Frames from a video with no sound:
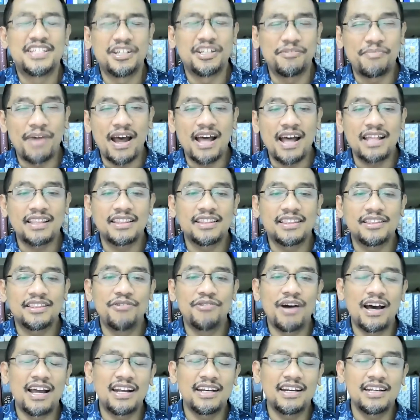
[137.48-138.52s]
Jemaat
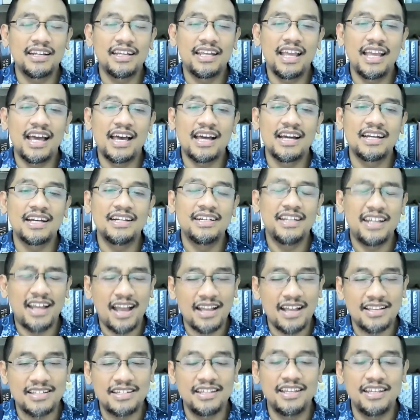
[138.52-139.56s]
Tuhan yang
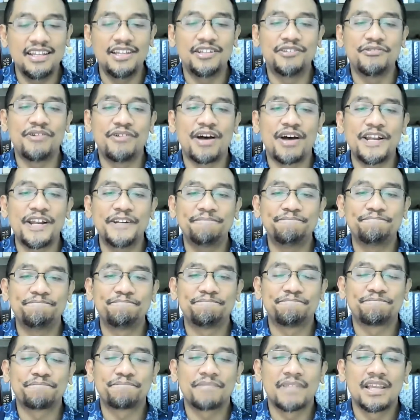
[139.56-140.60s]
dikasihi Tuhan,
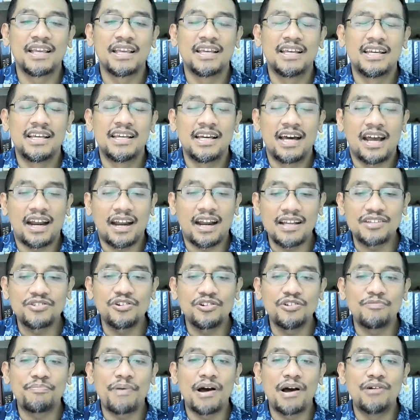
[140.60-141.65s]

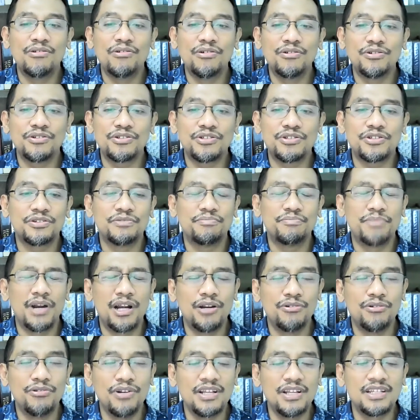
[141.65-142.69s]
Rasul Paulus
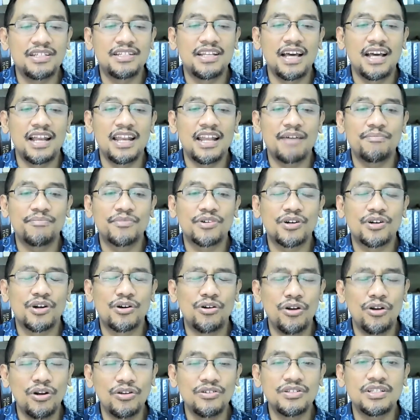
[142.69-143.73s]
menulis dalam
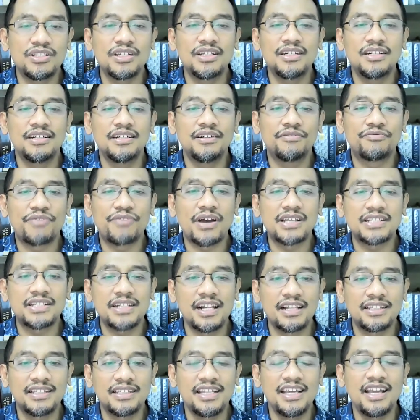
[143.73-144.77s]
Kolose
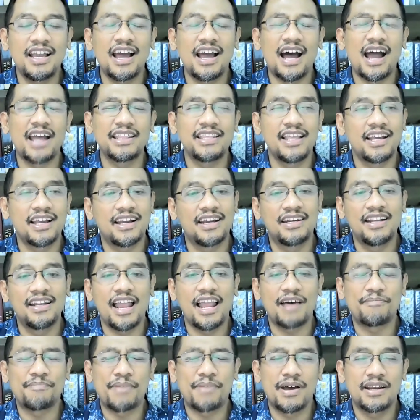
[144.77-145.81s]
pasal 3 ayat yang
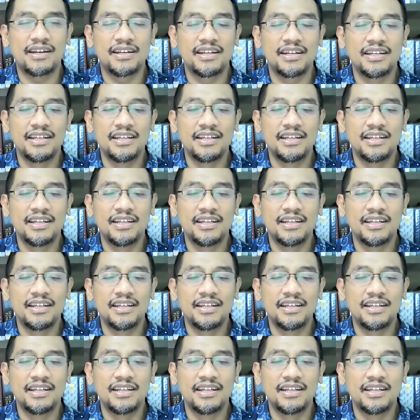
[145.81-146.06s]
ke-8.